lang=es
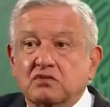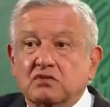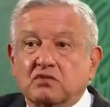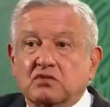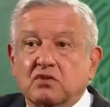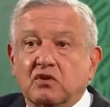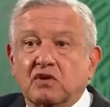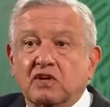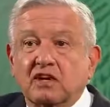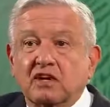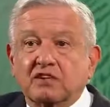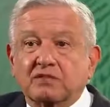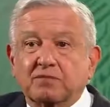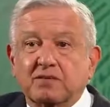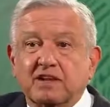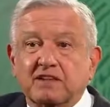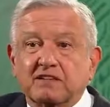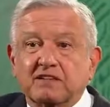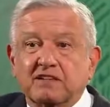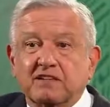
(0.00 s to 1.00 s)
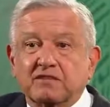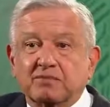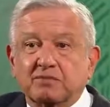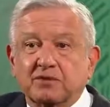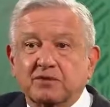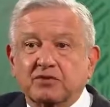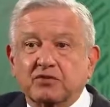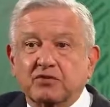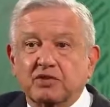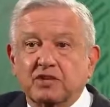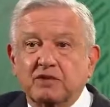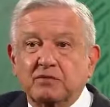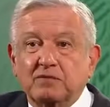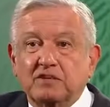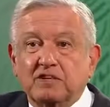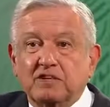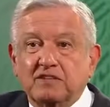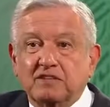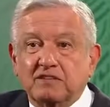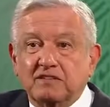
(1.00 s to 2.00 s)
todas las plantas
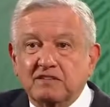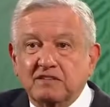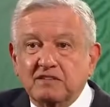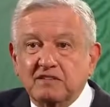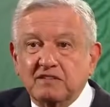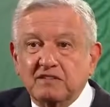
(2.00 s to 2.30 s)
petroquímicas,